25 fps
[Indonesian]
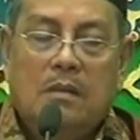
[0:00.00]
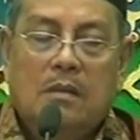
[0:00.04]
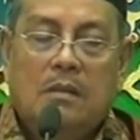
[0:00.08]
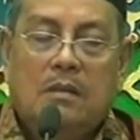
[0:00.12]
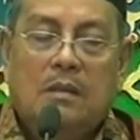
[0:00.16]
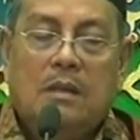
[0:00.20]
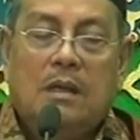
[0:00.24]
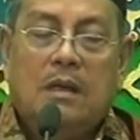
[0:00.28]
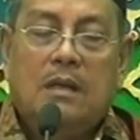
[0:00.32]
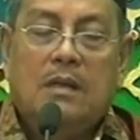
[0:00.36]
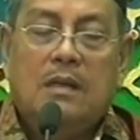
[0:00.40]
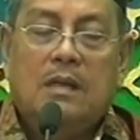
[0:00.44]

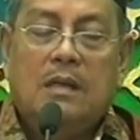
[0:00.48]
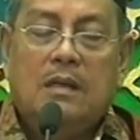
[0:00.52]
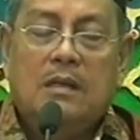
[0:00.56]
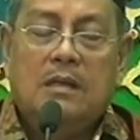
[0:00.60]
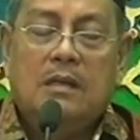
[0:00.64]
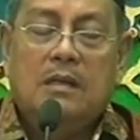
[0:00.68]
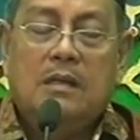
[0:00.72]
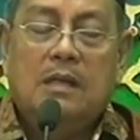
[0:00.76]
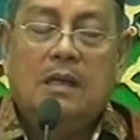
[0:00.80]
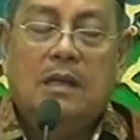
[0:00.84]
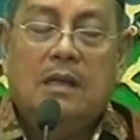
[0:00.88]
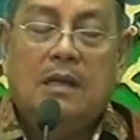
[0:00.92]

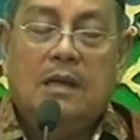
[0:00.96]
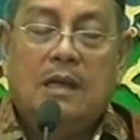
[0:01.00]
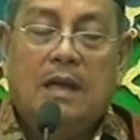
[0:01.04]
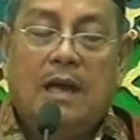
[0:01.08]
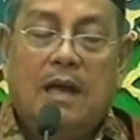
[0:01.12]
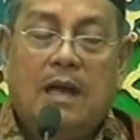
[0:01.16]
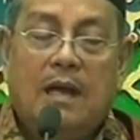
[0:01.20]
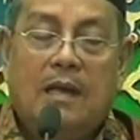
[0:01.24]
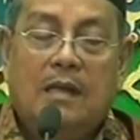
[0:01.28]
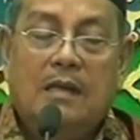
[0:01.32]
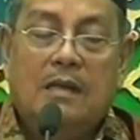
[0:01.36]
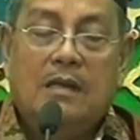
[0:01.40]
tahiyate
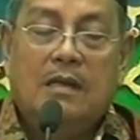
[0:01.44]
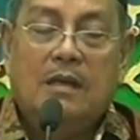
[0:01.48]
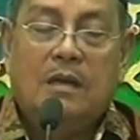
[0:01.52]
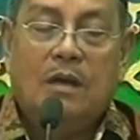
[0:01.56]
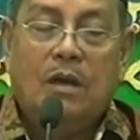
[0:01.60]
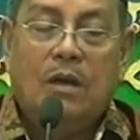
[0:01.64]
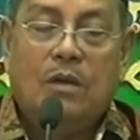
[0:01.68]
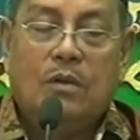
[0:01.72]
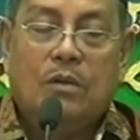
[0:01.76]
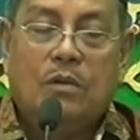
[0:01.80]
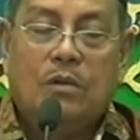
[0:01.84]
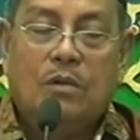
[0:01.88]
dilekari dan
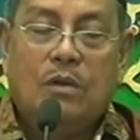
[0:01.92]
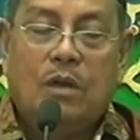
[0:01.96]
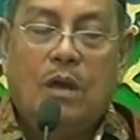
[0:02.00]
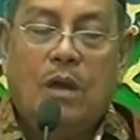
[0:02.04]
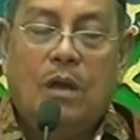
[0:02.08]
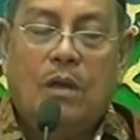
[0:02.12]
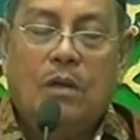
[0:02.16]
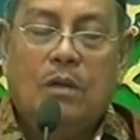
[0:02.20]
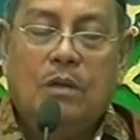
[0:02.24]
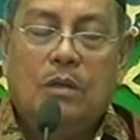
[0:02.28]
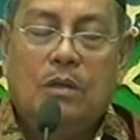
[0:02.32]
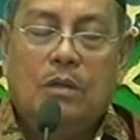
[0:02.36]

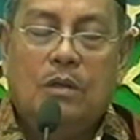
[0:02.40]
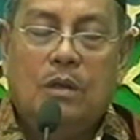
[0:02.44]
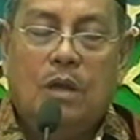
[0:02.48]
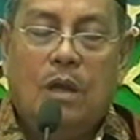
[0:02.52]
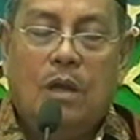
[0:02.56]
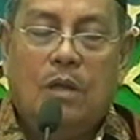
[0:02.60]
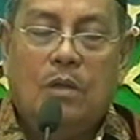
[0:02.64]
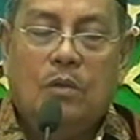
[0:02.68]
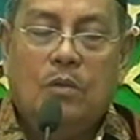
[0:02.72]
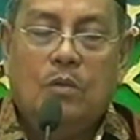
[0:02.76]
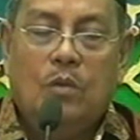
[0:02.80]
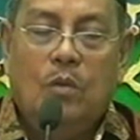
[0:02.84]

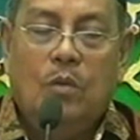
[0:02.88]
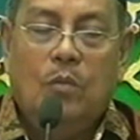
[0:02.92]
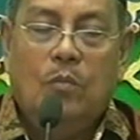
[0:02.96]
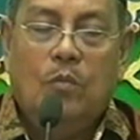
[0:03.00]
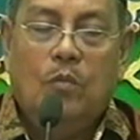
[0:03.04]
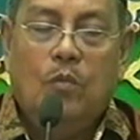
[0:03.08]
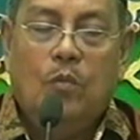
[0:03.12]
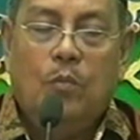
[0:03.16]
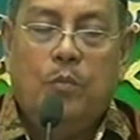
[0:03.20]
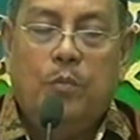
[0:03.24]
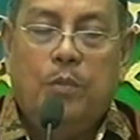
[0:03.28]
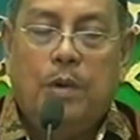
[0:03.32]
at-tahiyatul
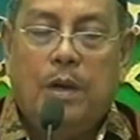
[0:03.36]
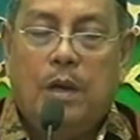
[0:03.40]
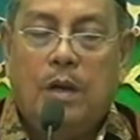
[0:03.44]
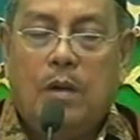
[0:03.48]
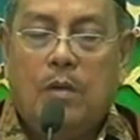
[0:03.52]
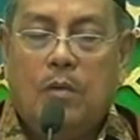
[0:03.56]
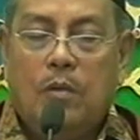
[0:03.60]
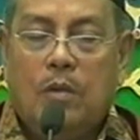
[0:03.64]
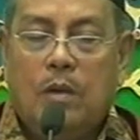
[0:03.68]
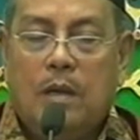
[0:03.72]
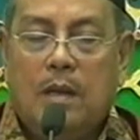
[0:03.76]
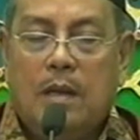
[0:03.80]

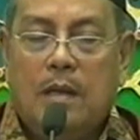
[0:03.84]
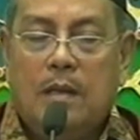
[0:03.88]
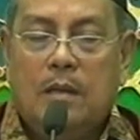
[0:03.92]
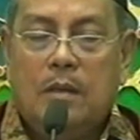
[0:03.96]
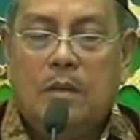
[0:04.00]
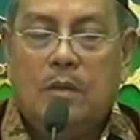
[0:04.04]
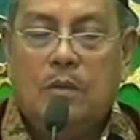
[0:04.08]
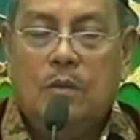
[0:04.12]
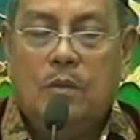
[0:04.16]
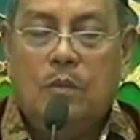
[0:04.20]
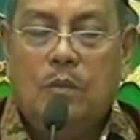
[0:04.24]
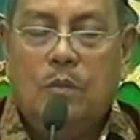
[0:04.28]

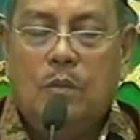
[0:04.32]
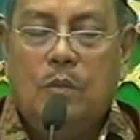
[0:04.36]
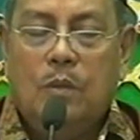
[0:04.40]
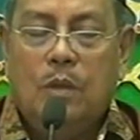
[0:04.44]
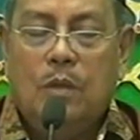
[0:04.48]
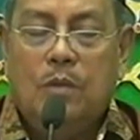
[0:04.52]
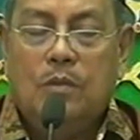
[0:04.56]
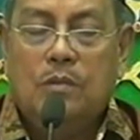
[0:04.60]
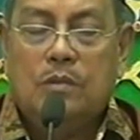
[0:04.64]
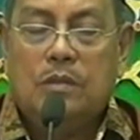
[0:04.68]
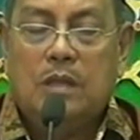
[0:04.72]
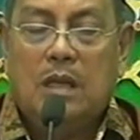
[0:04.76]
mubarakatu
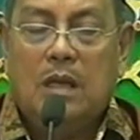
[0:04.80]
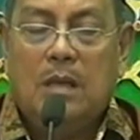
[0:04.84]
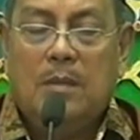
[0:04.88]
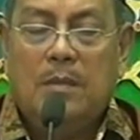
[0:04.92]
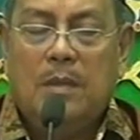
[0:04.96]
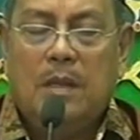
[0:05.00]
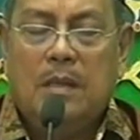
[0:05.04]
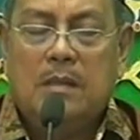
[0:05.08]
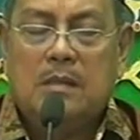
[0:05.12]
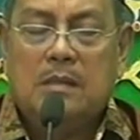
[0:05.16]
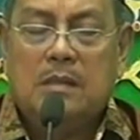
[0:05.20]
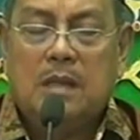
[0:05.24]
wa
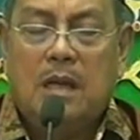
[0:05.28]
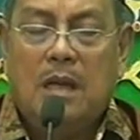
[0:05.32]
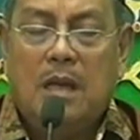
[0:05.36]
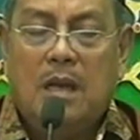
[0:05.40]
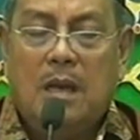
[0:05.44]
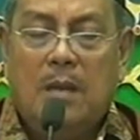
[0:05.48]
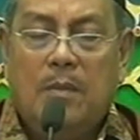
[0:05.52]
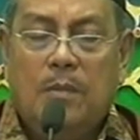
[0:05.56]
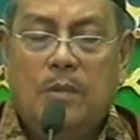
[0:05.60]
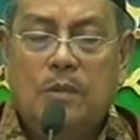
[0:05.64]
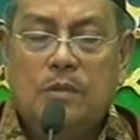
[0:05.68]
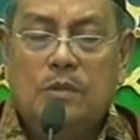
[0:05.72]
yusallim lan
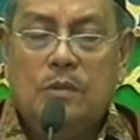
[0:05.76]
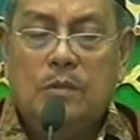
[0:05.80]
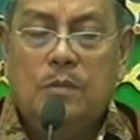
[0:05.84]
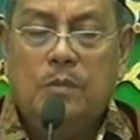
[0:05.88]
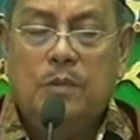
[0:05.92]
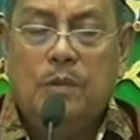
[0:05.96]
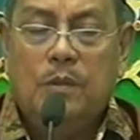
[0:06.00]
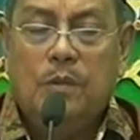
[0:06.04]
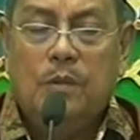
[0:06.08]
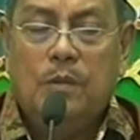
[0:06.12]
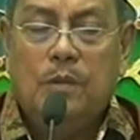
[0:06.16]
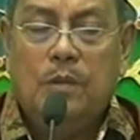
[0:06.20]
salam
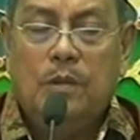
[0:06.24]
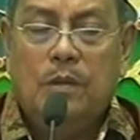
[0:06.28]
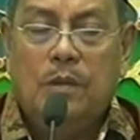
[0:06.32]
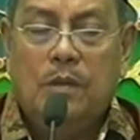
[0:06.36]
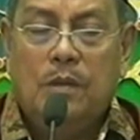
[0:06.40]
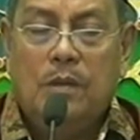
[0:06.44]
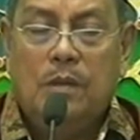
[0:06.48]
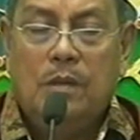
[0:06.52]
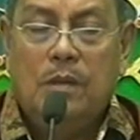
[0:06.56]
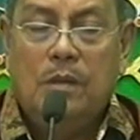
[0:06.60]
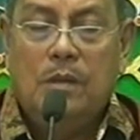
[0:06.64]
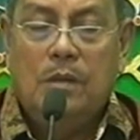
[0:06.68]
sapa
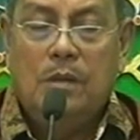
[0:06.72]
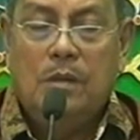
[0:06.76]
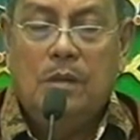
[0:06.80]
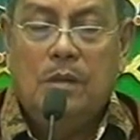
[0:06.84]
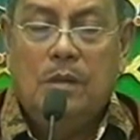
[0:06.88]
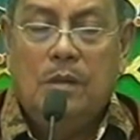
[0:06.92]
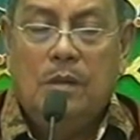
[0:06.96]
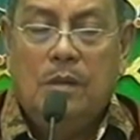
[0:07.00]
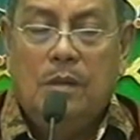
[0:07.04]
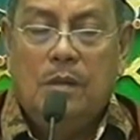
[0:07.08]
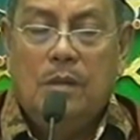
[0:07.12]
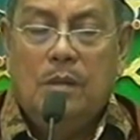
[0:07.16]
wong
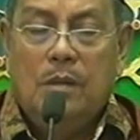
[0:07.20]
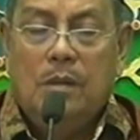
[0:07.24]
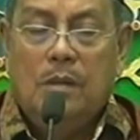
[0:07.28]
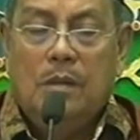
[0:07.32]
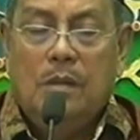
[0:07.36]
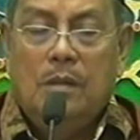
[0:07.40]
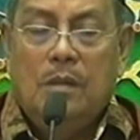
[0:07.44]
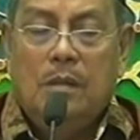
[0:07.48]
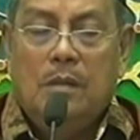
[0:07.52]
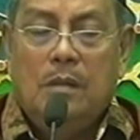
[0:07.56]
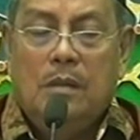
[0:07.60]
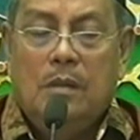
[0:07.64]

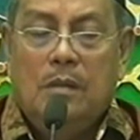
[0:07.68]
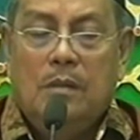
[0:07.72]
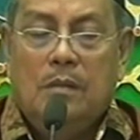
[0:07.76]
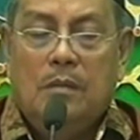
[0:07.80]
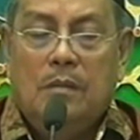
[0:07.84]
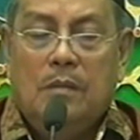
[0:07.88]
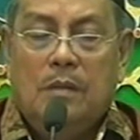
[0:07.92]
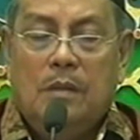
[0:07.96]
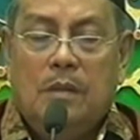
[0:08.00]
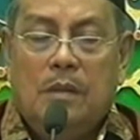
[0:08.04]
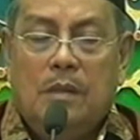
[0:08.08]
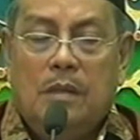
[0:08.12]

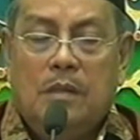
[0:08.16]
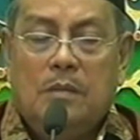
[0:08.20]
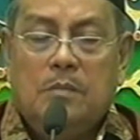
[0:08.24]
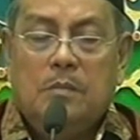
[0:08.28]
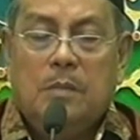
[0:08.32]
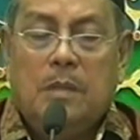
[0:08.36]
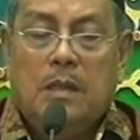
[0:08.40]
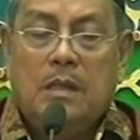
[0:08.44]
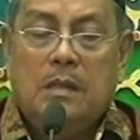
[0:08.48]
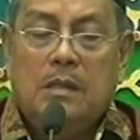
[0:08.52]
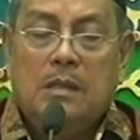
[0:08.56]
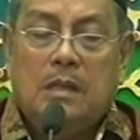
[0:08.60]
Wes
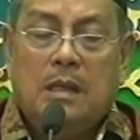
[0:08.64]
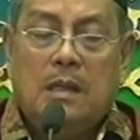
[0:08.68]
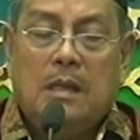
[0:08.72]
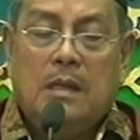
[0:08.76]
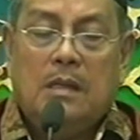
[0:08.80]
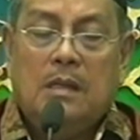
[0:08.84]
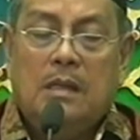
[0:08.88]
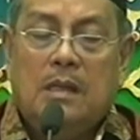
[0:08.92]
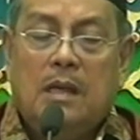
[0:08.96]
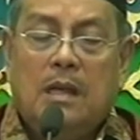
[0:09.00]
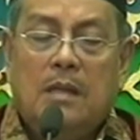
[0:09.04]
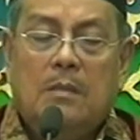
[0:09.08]
mari
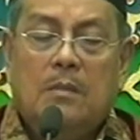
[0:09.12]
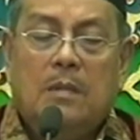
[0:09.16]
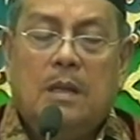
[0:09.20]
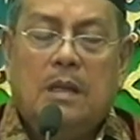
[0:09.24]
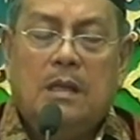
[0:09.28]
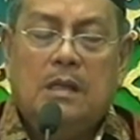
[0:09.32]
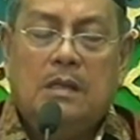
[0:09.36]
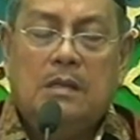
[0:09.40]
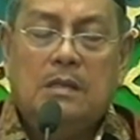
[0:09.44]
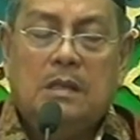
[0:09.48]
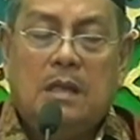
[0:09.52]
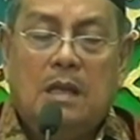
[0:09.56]
takhiyat,
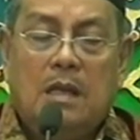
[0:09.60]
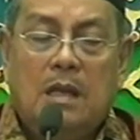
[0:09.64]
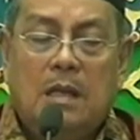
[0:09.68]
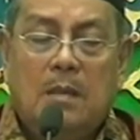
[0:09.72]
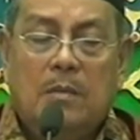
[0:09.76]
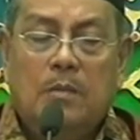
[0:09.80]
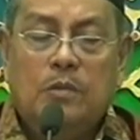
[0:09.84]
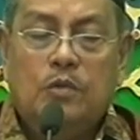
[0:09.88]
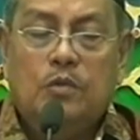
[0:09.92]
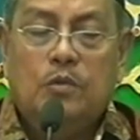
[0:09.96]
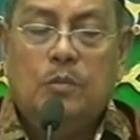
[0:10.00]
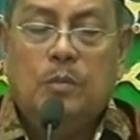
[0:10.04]
mari
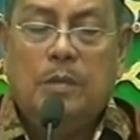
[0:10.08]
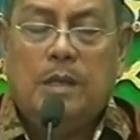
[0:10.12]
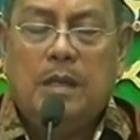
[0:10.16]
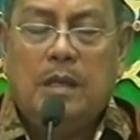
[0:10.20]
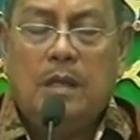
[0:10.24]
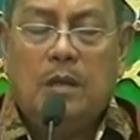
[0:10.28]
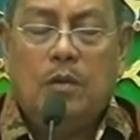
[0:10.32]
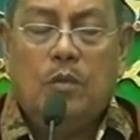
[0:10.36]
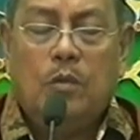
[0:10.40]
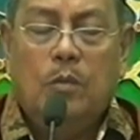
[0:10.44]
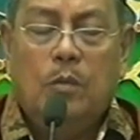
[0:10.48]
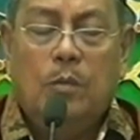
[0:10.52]
salam
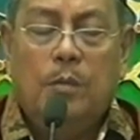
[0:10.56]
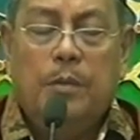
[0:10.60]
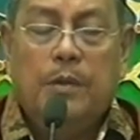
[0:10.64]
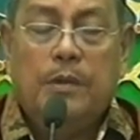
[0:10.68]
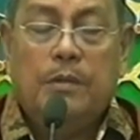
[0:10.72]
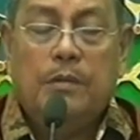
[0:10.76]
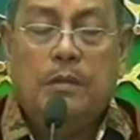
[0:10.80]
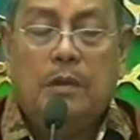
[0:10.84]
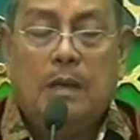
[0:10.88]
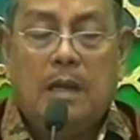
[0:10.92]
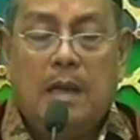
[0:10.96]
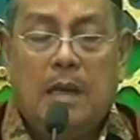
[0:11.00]
sumaya kumu
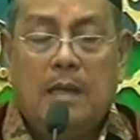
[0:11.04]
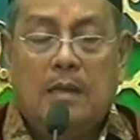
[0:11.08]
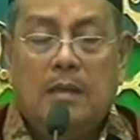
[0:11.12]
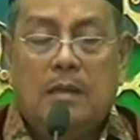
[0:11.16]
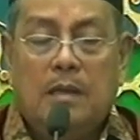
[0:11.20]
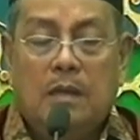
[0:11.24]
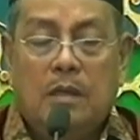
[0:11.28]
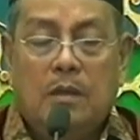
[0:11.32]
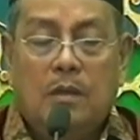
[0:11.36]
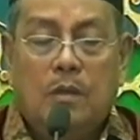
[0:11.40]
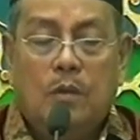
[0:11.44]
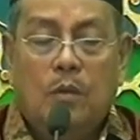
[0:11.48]
banjur
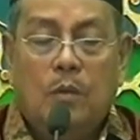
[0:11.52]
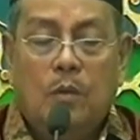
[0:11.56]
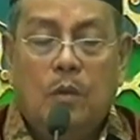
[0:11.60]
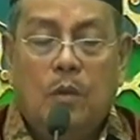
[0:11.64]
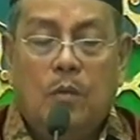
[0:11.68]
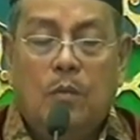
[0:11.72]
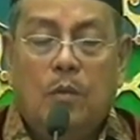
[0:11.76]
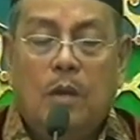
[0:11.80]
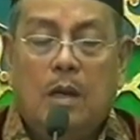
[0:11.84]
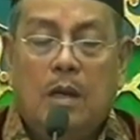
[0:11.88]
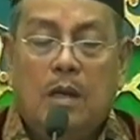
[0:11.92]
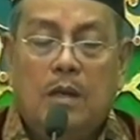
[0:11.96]
ngadek ke
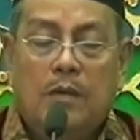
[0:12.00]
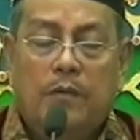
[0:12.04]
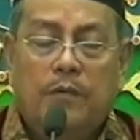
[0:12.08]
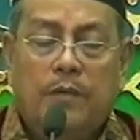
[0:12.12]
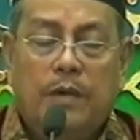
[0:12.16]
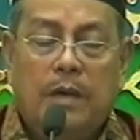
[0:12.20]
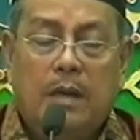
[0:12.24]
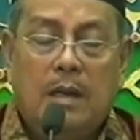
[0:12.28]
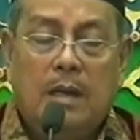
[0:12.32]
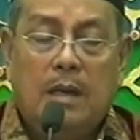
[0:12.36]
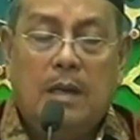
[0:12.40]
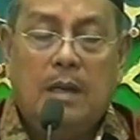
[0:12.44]
wong
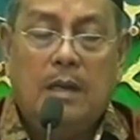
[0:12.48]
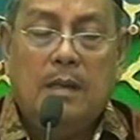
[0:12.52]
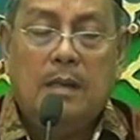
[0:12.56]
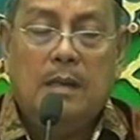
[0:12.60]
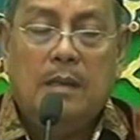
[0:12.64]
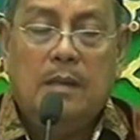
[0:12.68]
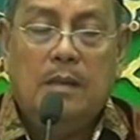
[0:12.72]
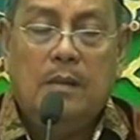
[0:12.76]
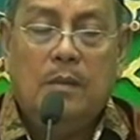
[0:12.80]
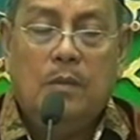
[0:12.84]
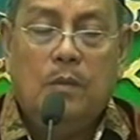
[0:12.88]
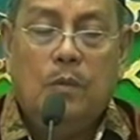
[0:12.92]
wakifan
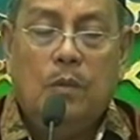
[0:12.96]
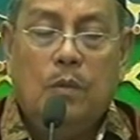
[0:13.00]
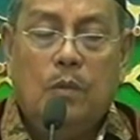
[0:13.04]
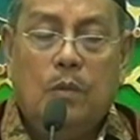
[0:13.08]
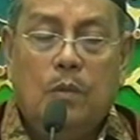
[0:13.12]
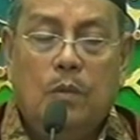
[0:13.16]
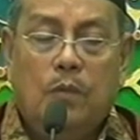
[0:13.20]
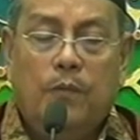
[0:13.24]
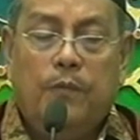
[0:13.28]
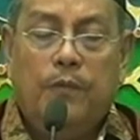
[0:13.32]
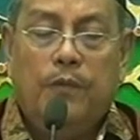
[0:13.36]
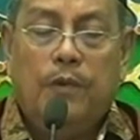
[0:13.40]
kali.
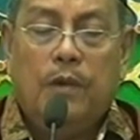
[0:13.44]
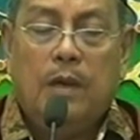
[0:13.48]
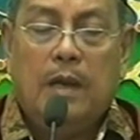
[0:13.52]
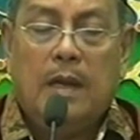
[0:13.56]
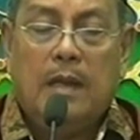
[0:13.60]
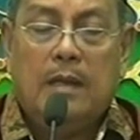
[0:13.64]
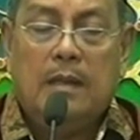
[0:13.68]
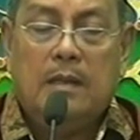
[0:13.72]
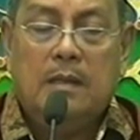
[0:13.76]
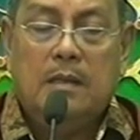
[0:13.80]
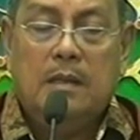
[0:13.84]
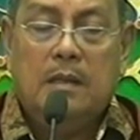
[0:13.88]
Wukuf yang
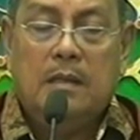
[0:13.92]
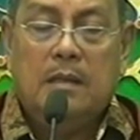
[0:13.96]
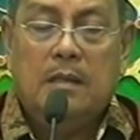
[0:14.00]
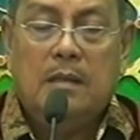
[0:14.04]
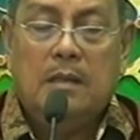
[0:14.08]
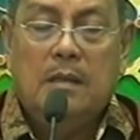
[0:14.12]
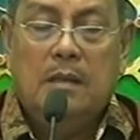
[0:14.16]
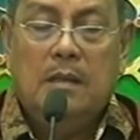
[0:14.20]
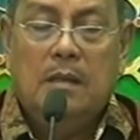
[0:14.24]
ngadek